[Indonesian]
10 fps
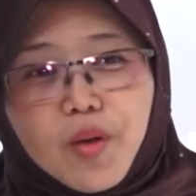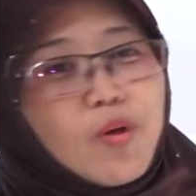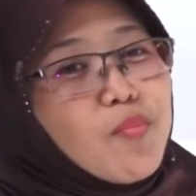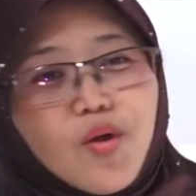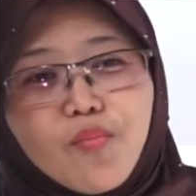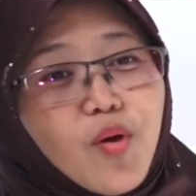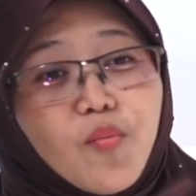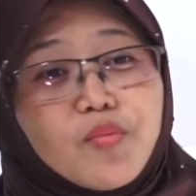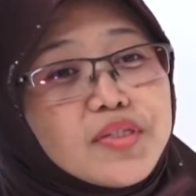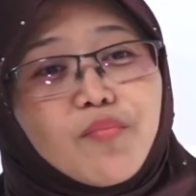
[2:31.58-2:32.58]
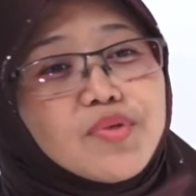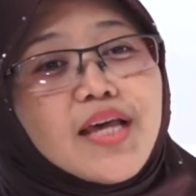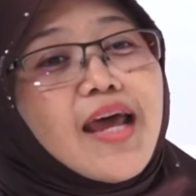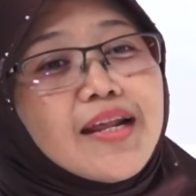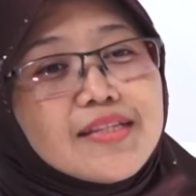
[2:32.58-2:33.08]
Memang belum promo
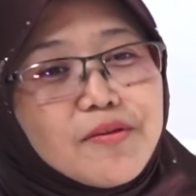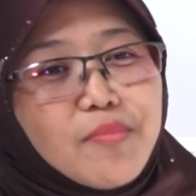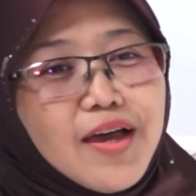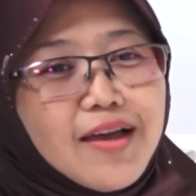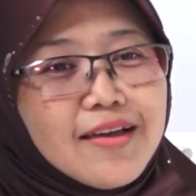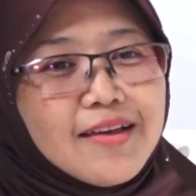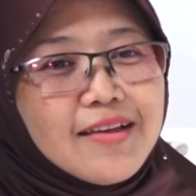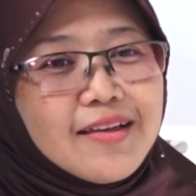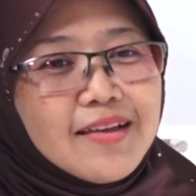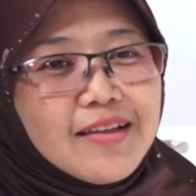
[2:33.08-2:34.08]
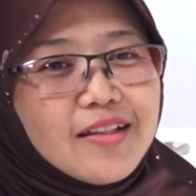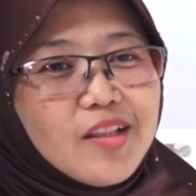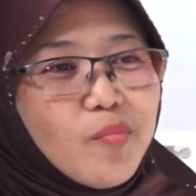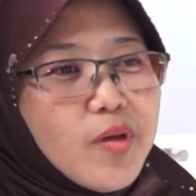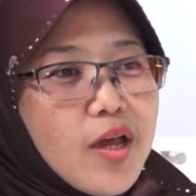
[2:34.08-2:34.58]
besar-besaran sih mbak.
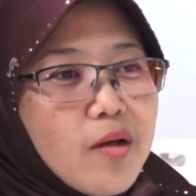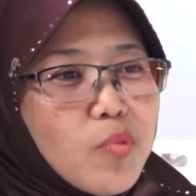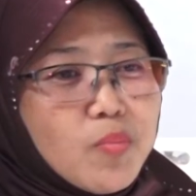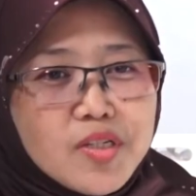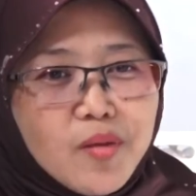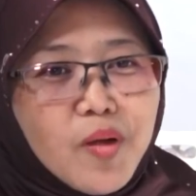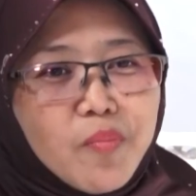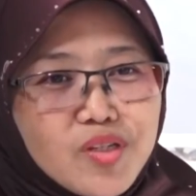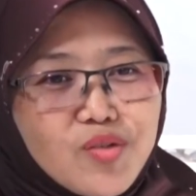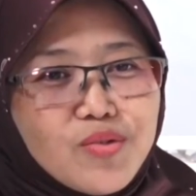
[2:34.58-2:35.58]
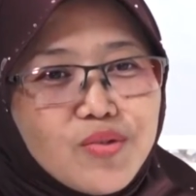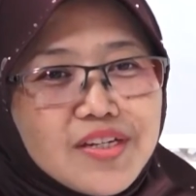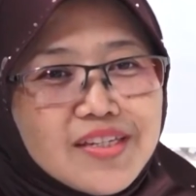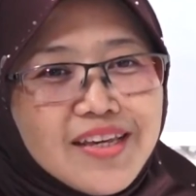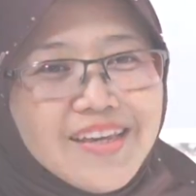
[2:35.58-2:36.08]
Tapi ya buat persiapan pensiun
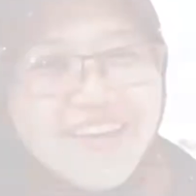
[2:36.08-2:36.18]
juga sih